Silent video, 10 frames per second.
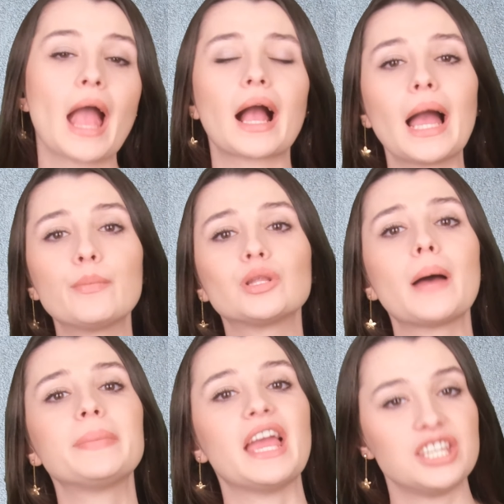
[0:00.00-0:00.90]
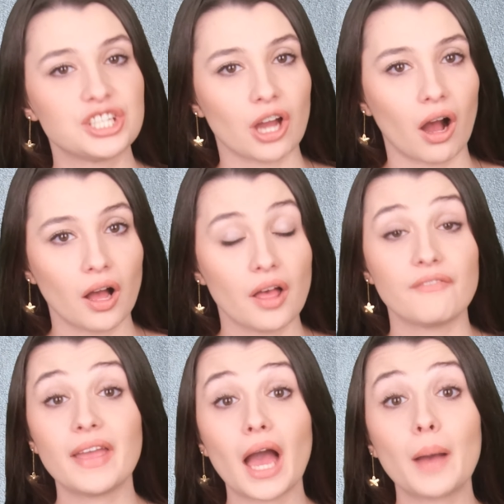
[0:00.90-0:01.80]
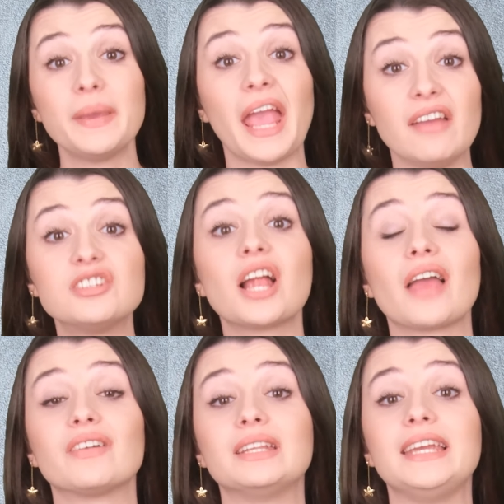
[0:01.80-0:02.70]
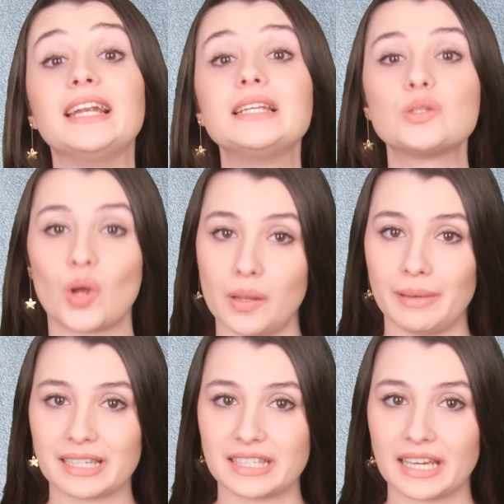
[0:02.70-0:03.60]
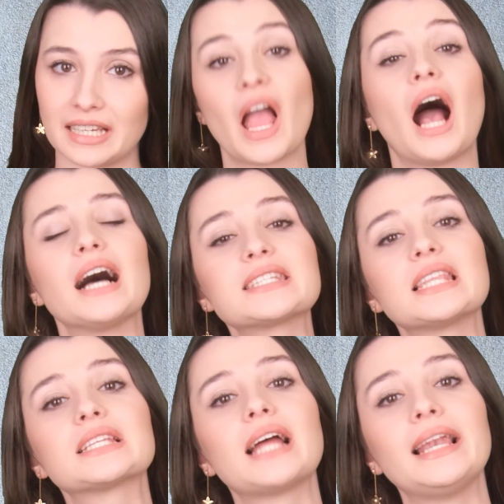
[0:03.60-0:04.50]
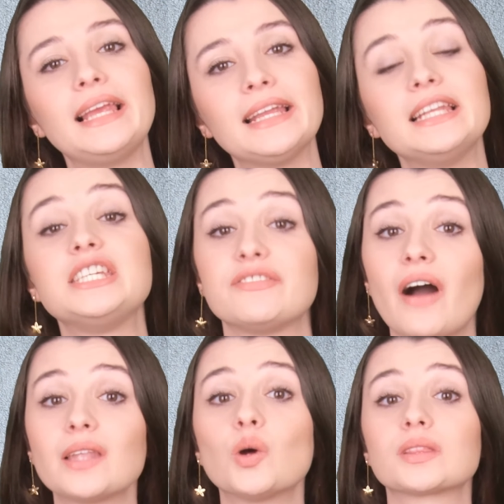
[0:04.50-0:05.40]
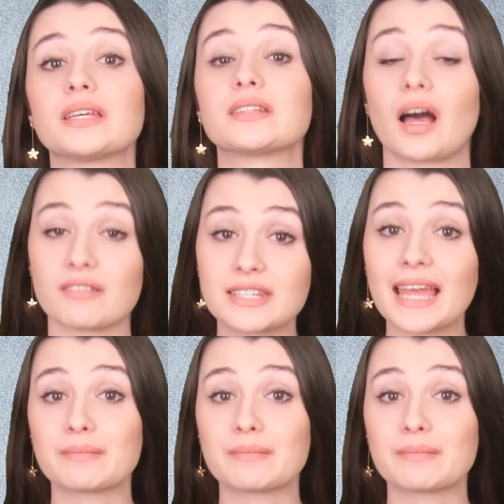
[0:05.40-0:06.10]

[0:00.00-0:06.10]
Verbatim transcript: Kaybolan bir eşya, veya bir evcil hayvanın yerini söylemekte, hastalıklarla ilgili şifalı otları tavsiye